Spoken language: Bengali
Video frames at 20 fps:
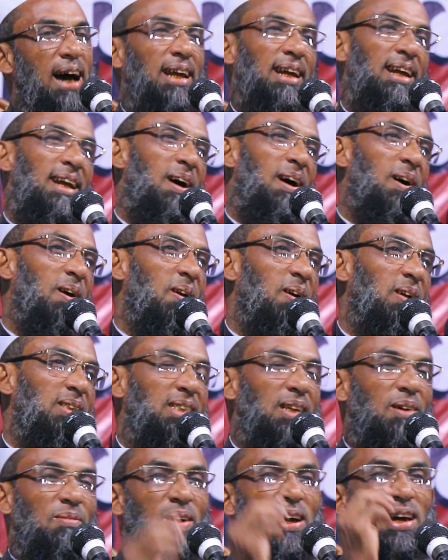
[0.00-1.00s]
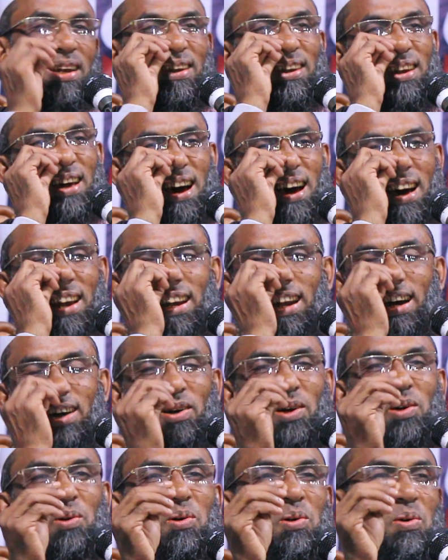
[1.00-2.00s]
আল্লাহ লজ্জা পায় আল্লাহ আল্লাহ
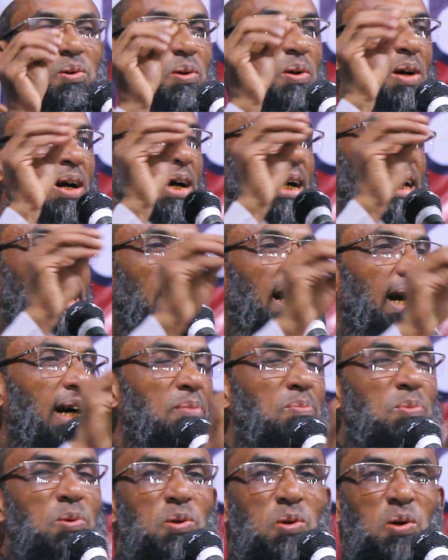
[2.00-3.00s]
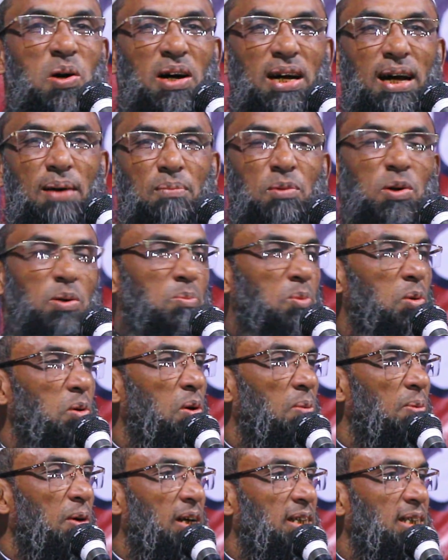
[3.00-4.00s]
কয় ও এই বুড়ো এমন
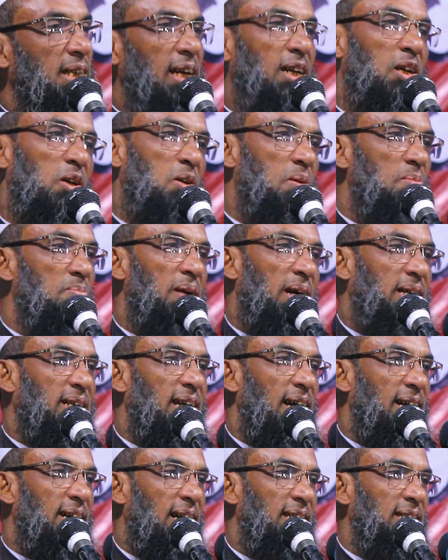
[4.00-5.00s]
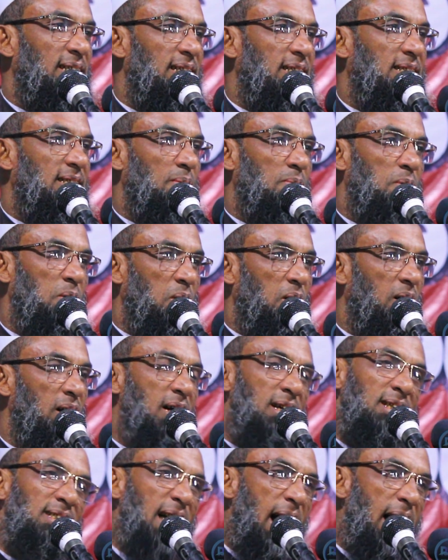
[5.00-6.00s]
বুড়ো বয়সে এরকম ব্যাগটাই কান্তিছে বুড়ো
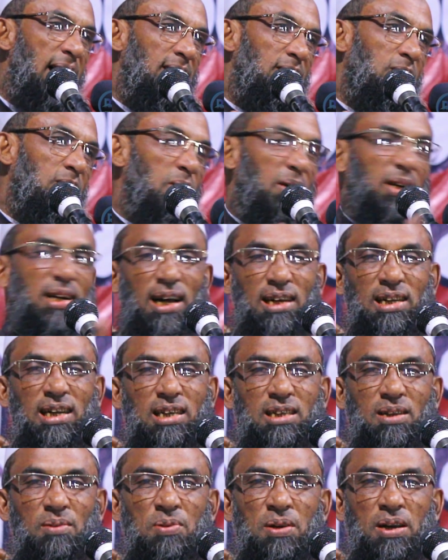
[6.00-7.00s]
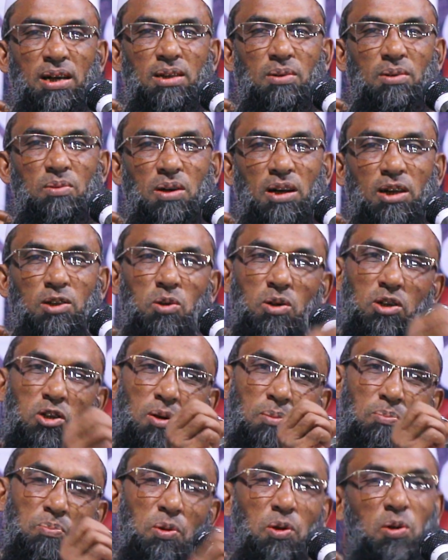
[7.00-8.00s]
যা তোর খালি হাতে ফিরে দেবো না তোর
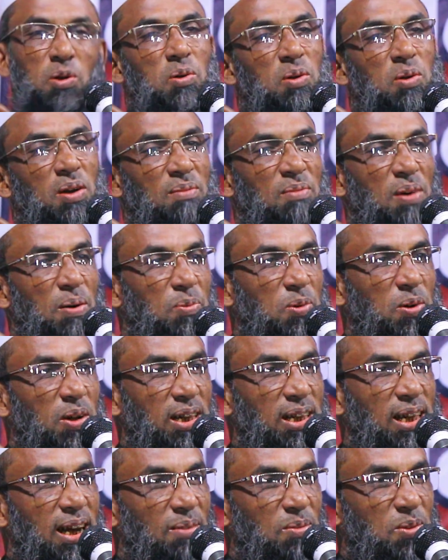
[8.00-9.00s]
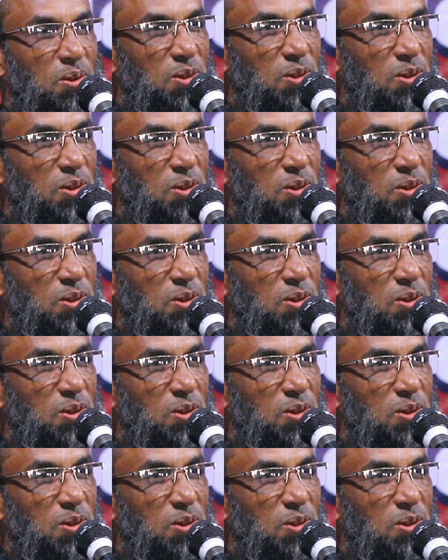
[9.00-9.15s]
সম্পূর্ণ গুণা মাফ করে দিলাম